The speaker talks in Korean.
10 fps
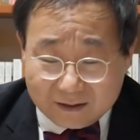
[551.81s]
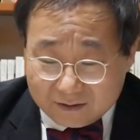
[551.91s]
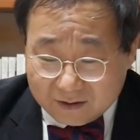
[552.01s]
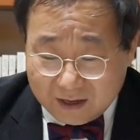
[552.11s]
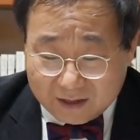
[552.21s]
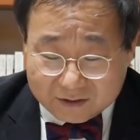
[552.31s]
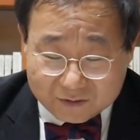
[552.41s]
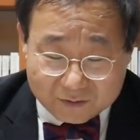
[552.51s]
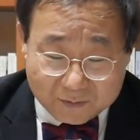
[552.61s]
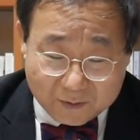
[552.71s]
그게 이
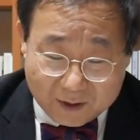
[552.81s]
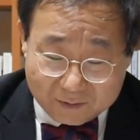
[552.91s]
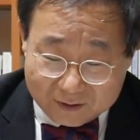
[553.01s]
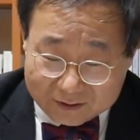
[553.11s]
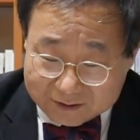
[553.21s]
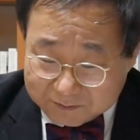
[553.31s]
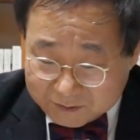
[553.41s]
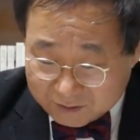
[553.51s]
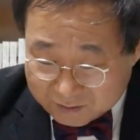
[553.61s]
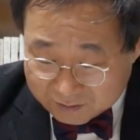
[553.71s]
친구는 뭐라고 그래.
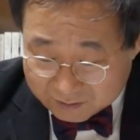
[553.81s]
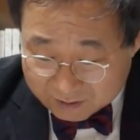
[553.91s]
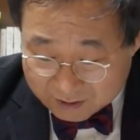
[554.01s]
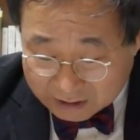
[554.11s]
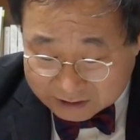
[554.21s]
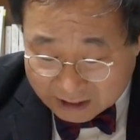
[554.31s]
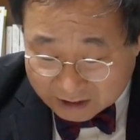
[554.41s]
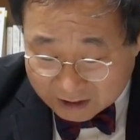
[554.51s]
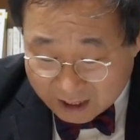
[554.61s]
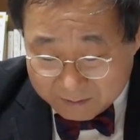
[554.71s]
심지어는 난
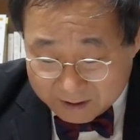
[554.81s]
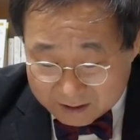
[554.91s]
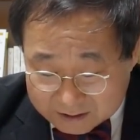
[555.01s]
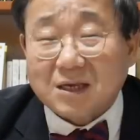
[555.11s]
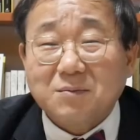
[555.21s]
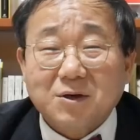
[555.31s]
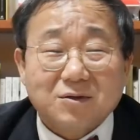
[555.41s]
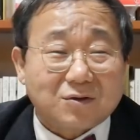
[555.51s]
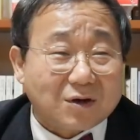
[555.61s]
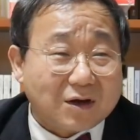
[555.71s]
자기 개발에
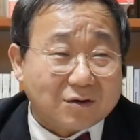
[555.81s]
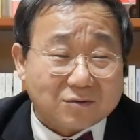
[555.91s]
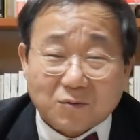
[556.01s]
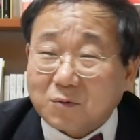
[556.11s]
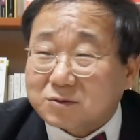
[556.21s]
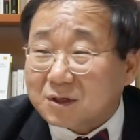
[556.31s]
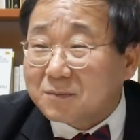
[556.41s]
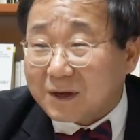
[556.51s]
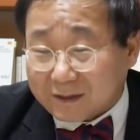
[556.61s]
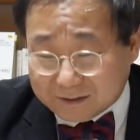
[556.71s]
체면이 들어가는 건 또 오늘
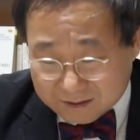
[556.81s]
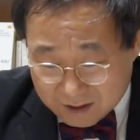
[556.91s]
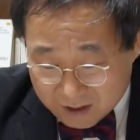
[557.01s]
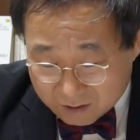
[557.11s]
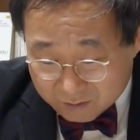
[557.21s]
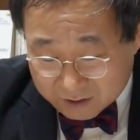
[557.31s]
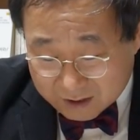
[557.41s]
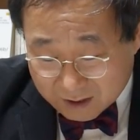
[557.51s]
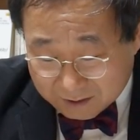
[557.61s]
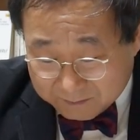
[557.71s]
처음 알았어. 그리고
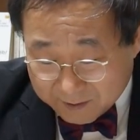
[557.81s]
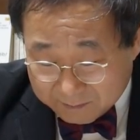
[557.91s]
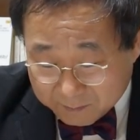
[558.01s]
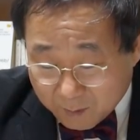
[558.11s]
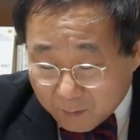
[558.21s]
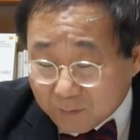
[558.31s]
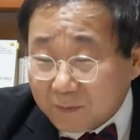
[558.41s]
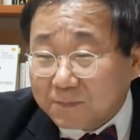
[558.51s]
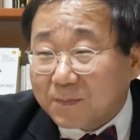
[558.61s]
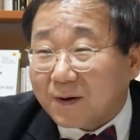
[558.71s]
기억법,
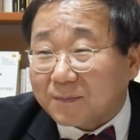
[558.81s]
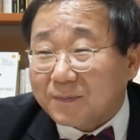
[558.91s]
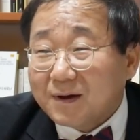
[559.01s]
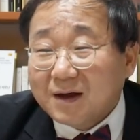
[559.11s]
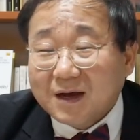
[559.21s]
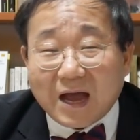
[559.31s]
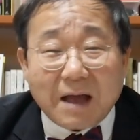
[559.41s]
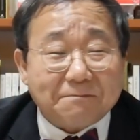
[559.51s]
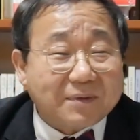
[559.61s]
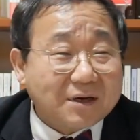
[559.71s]
공부법,
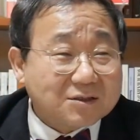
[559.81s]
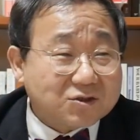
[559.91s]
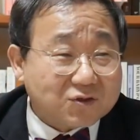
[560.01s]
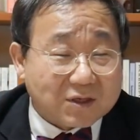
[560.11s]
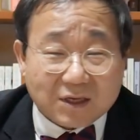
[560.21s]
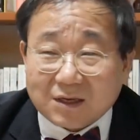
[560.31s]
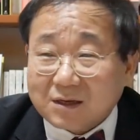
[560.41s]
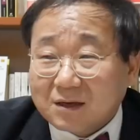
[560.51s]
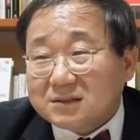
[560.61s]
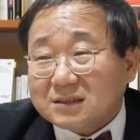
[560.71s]
합격수기.
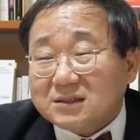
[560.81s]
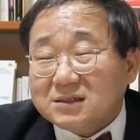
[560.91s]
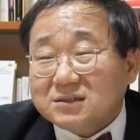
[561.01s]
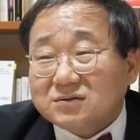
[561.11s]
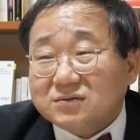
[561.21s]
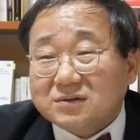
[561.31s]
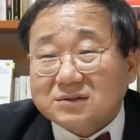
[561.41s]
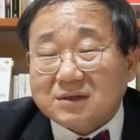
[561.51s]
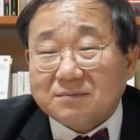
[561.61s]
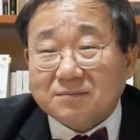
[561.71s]
사실 이
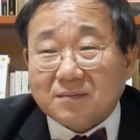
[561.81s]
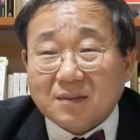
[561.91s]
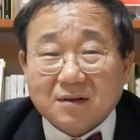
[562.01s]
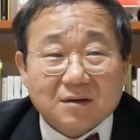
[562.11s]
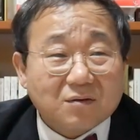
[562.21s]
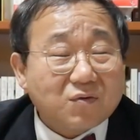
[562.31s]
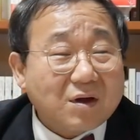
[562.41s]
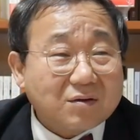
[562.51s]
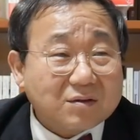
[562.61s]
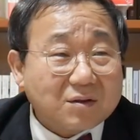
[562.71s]
친구는 참
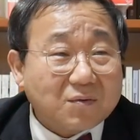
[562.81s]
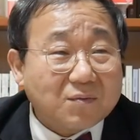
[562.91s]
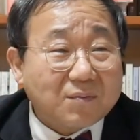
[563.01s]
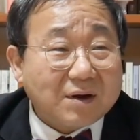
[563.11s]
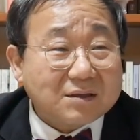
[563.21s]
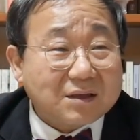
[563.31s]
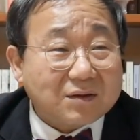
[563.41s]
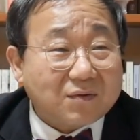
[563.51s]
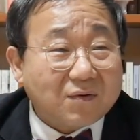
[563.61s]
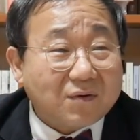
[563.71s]
고등학교 때 공부할
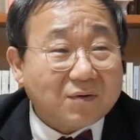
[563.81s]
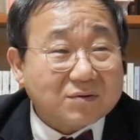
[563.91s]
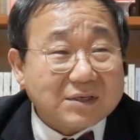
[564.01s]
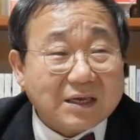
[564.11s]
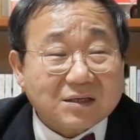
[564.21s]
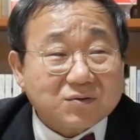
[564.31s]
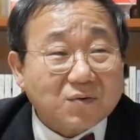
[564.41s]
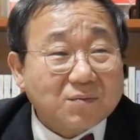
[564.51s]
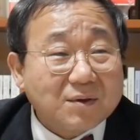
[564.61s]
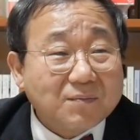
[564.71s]
때도 자기가
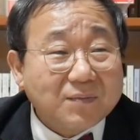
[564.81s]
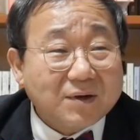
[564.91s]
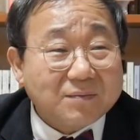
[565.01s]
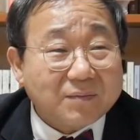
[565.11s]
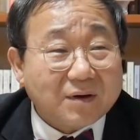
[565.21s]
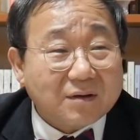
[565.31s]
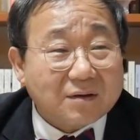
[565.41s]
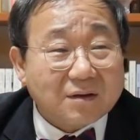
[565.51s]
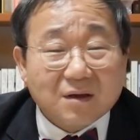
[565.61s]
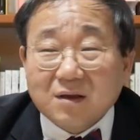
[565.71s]
조금
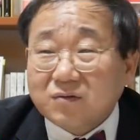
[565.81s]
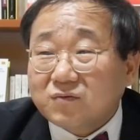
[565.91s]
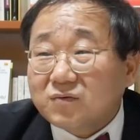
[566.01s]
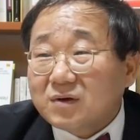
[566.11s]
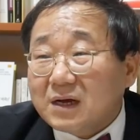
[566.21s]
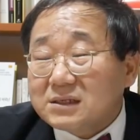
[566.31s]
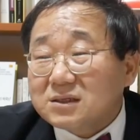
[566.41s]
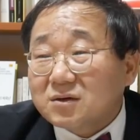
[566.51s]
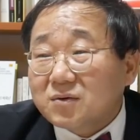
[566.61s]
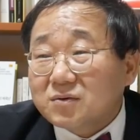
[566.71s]
힘들면 누군가의
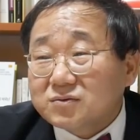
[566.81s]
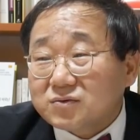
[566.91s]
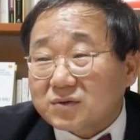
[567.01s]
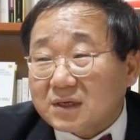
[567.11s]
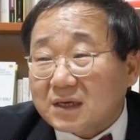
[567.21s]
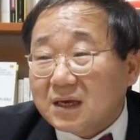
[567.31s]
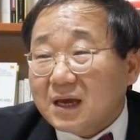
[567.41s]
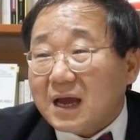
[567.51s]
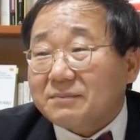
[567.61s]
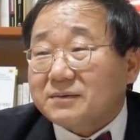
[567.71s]
성공수기,
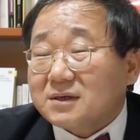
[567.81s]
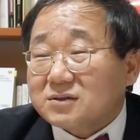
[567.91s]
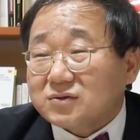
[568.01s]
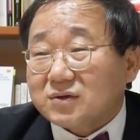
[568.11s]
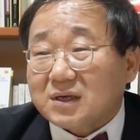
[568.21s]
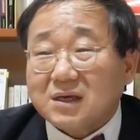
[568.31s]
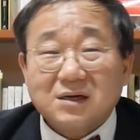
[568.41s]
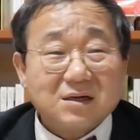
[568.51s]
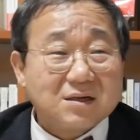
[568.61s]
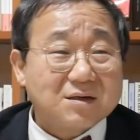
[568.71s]
합격수기
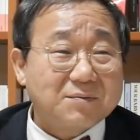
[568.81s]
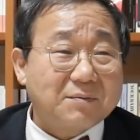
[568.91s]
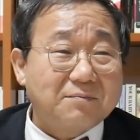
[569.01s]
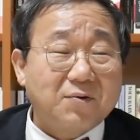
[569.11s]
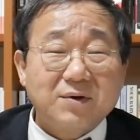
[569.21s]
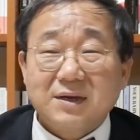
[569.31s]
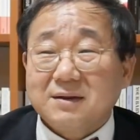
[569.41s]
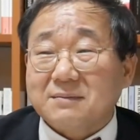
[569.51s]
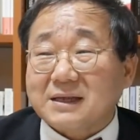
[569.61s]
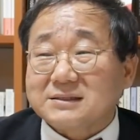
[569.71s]
이걸 읽으면
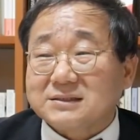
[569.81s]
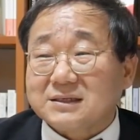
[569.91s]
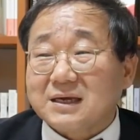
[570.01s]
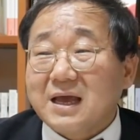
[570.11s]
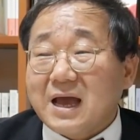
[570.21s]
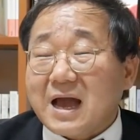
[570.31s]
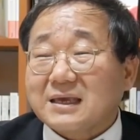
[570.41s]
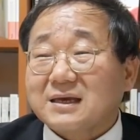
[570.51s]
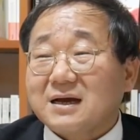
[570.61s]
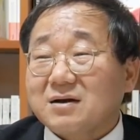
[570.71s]
본인이 마치
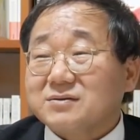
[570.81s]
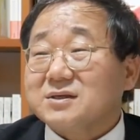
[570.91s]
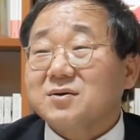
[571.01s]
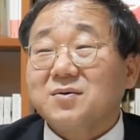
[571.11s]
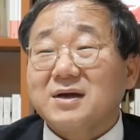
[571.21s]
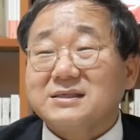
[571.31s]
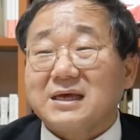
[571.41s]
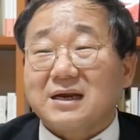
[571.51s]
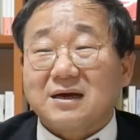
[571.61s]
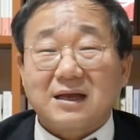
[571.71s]
합격하고 성공한
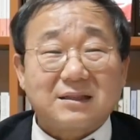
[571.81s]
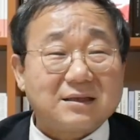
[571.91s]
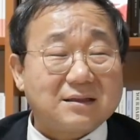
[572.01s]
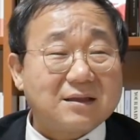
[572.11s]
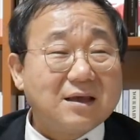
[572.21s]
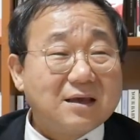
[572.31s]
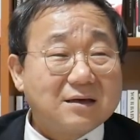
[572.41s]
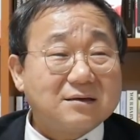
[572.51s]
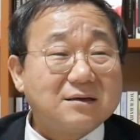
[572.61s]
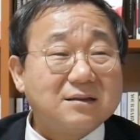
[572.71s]
사람 같은
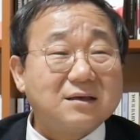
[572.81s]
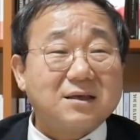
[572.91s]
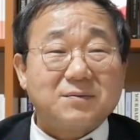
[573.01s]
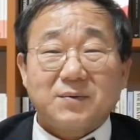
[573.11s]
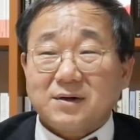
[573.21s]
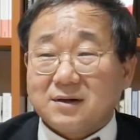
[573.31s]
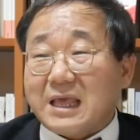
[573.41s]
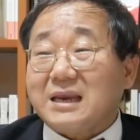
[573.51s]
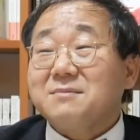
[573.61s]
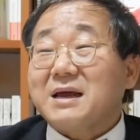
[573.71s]
그런 느낌을
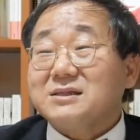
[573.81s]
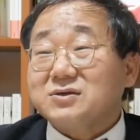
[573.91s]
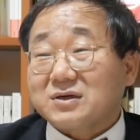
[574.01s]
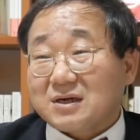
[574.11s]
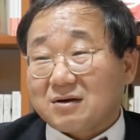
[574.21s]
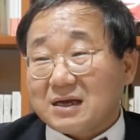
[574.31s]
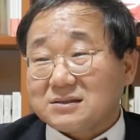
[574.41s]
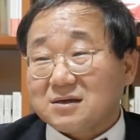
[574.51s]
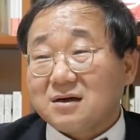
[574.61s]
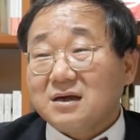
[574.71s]
대리만족이라고
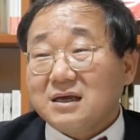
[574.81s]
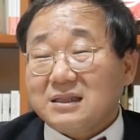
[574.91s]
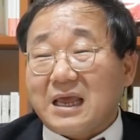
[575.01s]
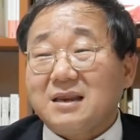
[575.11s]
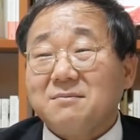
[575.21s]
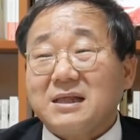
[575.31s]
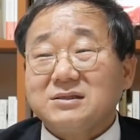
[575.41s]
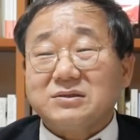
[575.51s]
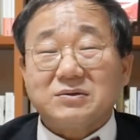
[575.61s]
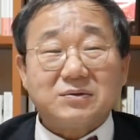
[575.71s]
하죠.
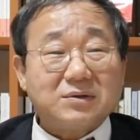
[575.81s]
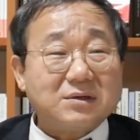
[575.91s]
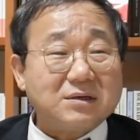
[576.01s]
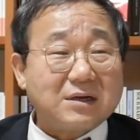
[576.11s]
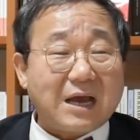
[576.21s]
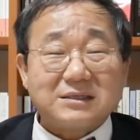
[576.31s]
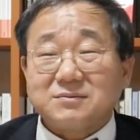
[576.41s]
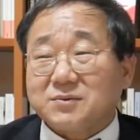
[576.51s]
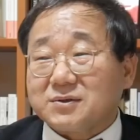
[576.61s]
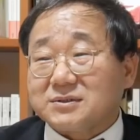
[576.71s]
대리만족을
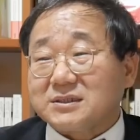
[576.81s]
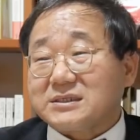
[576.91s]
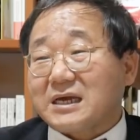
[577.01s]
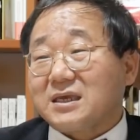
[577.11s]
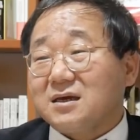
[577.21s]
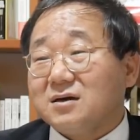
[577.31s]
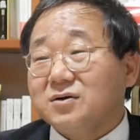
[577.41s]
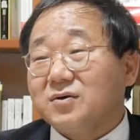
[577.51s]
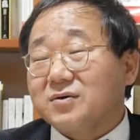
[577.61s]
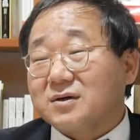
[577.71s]
가짐으로써 자기의
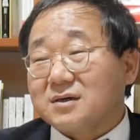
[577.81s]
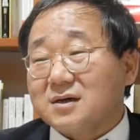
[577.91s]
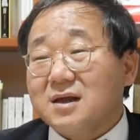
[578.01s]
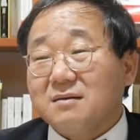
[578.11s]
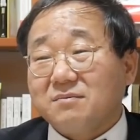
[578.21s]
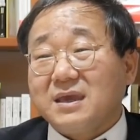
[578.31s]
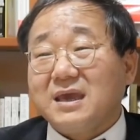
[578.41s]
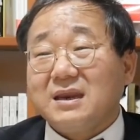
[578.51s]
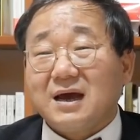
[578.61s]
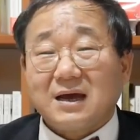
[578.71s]
어려운 거를
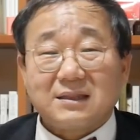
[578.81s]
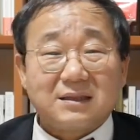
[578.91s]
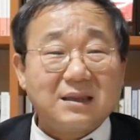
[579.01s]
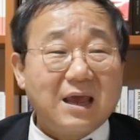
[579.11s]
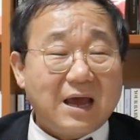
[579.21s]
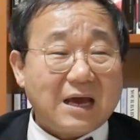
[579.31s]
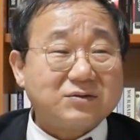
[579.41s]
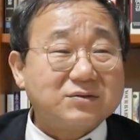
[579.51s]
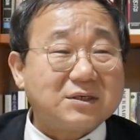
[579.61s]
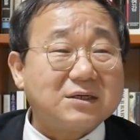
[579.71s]
피해 나갔던
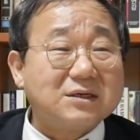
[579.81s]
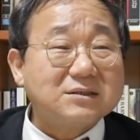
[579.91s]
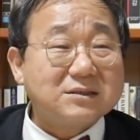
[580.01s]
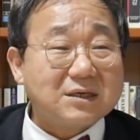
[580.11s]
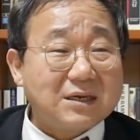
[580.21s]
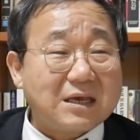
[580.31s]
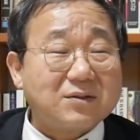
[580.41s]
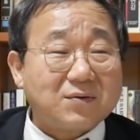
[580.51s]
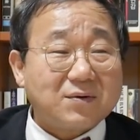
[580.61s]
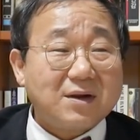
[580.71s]
아주 전형적인
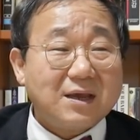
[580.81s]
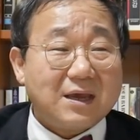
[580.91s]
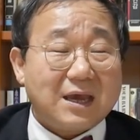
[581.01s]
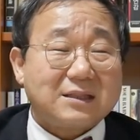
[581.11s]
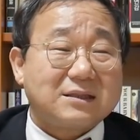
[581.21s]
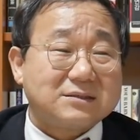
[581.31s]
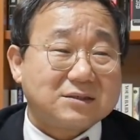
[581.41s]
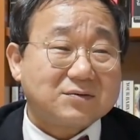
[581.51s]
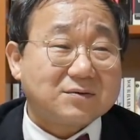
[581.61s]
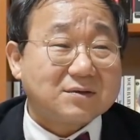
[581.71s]
행동을 했던
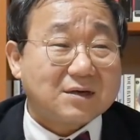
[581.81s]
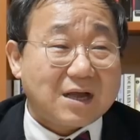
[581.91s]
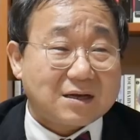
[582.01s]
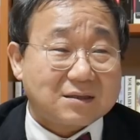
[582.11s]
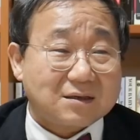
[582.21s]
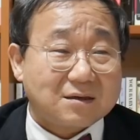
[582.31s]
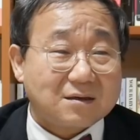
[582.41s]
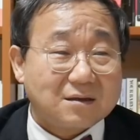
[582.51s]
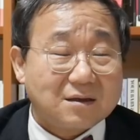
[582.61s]
친구인 것 같거든요.